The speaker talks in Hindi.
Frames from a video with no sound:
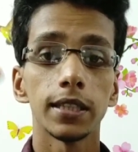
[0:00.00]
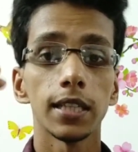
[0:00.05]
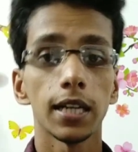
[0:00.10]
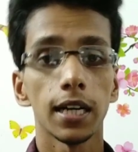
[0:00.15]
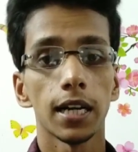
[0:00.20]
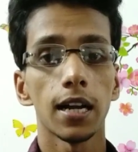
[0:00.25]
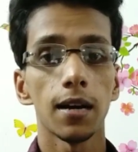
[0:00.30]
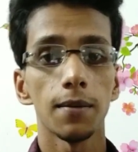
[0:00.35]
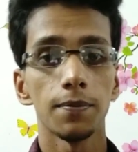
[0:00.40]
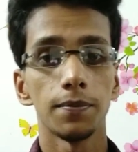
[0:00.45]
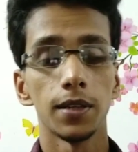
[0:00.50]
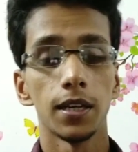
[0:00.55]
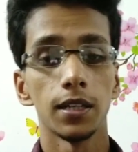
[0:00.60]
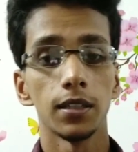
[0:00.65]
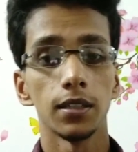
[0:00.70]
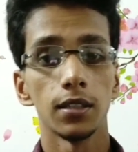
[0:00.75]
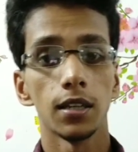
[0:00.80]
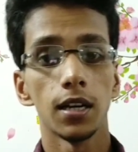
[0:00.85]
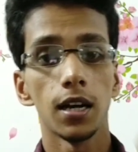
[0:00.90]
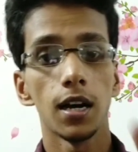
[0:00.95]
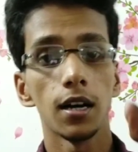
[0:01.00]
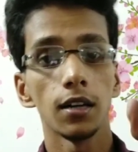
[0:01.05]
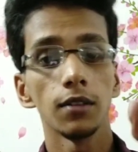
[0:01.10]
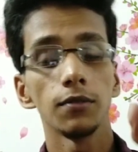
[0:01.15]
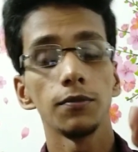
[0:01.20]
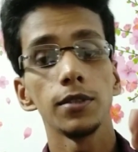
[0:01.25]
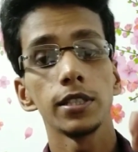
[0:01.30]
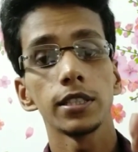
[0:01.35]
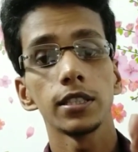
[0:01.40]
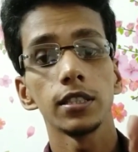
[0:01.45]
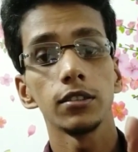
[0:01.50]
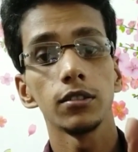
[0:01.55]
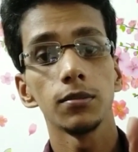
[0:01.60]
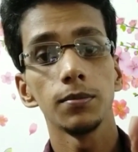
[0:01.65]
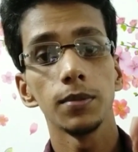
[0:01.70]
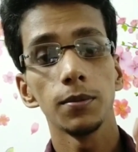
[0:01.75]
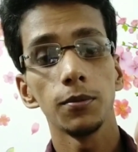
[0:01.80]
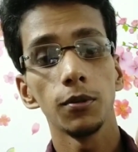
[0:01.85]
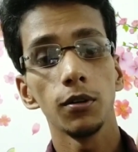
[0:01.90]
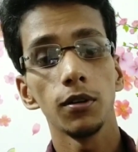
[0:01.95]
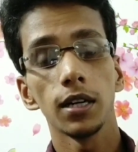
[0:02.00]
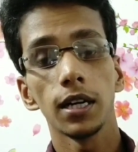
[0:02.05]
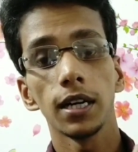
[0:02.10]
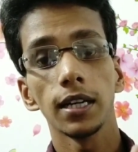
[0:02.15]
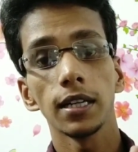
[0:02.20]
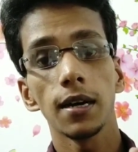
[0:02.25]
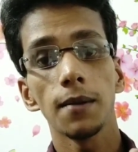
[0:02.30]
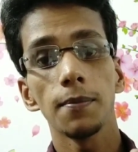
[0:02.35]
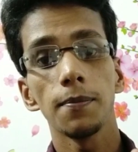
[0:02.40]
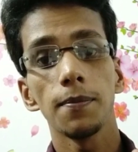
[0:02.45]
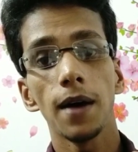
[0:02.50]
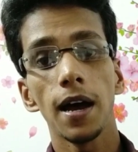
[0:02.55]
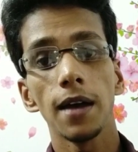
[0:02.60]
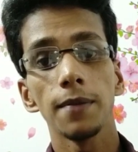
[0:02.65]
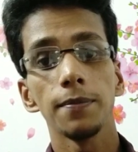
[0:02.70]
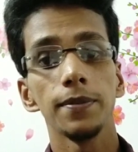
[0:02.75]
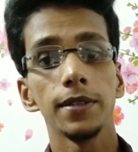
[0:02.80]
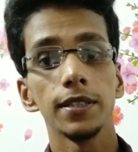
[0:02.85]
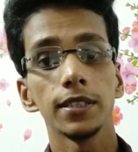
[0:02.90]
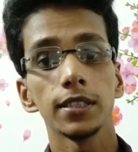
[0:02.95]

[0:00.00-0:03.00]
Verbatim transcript: इतना ख़राब था ऑब्वियसली तो मैं बोलूँगा अगर आप आई